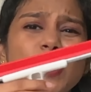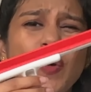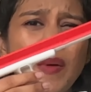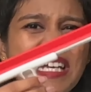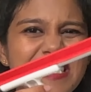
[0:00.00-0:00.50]

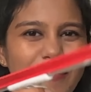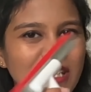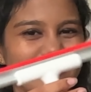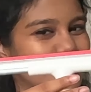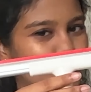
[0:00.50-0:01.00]
ஸ்குவீஸ்
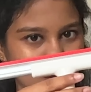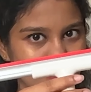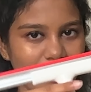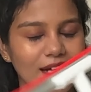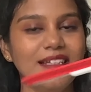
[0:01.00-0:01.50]
அப்படின்னு வந்து
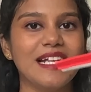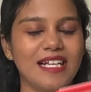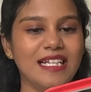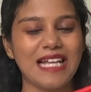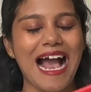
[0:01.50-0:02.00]
போட்டிருந்தாங்க
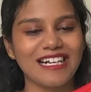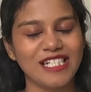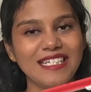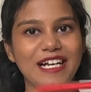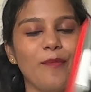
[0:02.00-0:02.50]

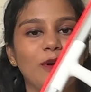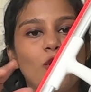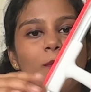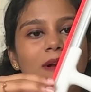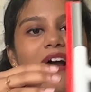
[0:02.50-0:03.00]
ஆக்சுவலி இது என்ன
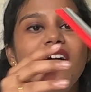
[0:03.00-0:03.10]
பண்ணுவோம் அப்படின்னா